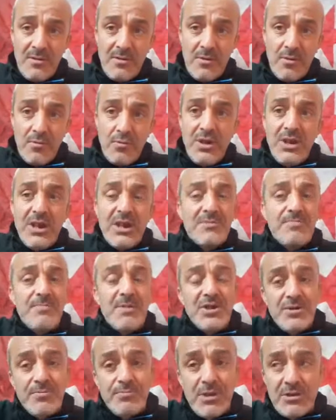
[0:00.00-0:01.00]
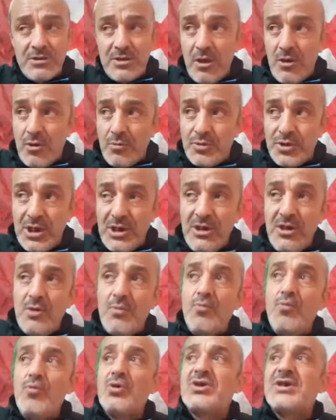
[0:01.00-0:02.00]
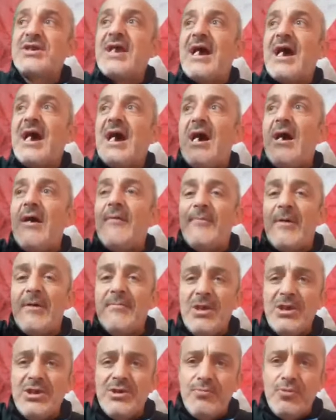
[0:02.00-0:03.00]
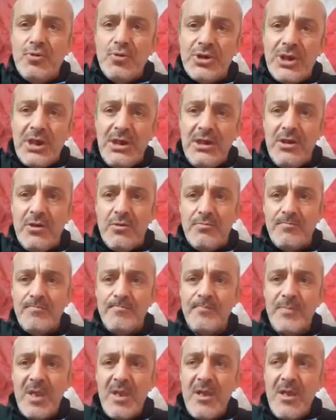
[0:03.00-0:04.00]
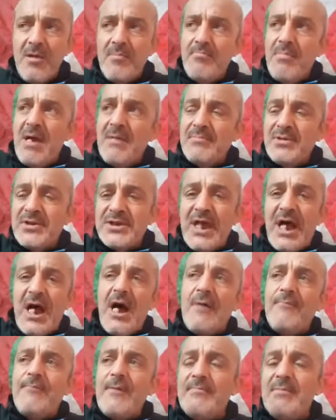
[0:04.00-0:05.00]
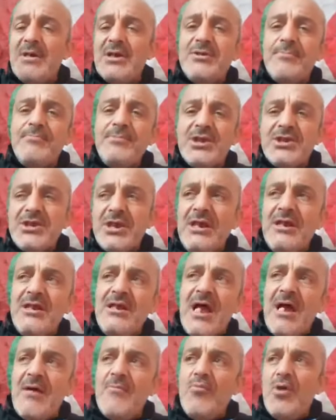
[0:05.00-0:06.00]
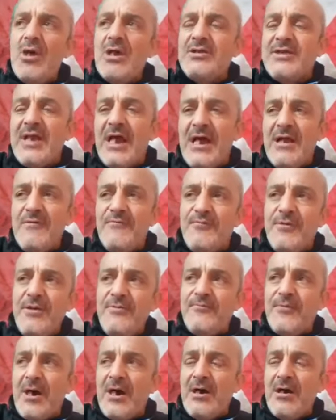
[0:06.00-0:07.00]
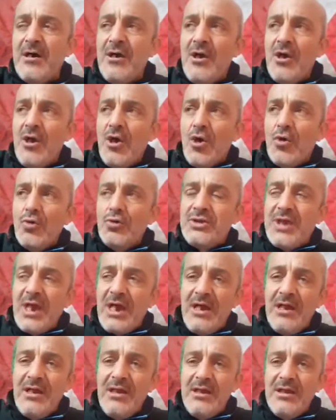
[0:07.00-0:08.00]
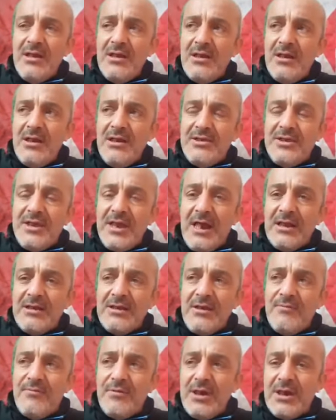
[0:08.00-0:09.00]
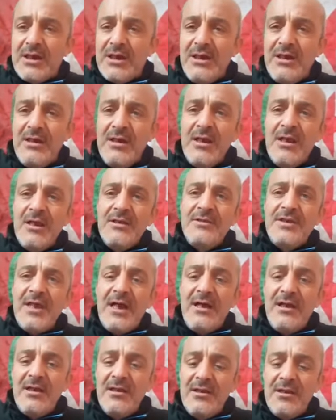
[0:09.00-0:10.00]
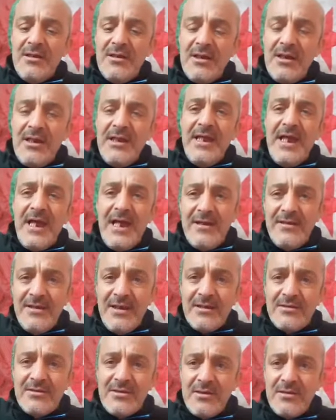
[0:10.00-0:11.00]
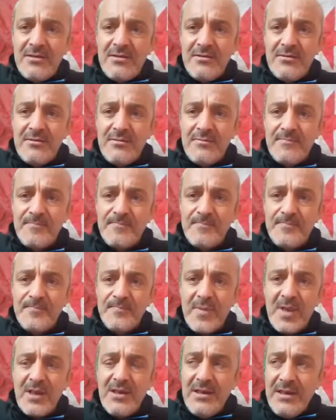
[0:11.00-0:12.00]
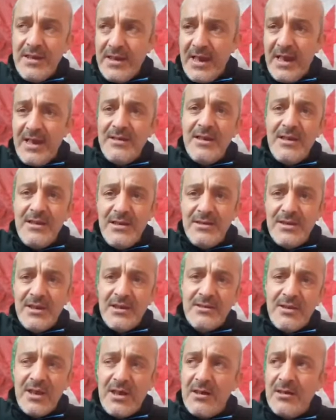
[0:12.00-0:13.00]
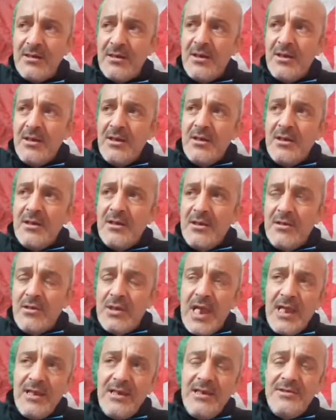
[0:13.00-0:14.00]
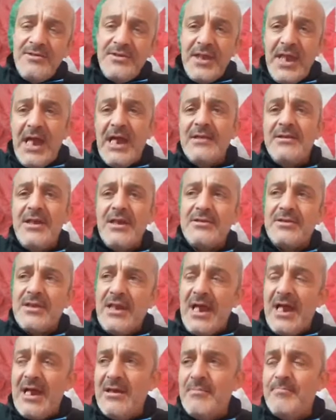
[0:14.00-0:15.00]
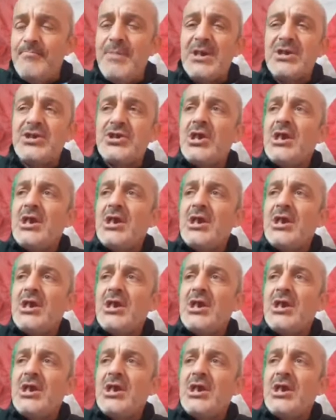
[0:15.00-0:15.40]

والناس ما جبدت لكمش عليهم والصحافه ما جبدوش عليهم مام الصحافه ما جبدتش على الاموال تاع الفيفا وتاع الاتحاد الافريقي تاع الاعانات الاعانه اللي دارتها الاتحاديات العالم باش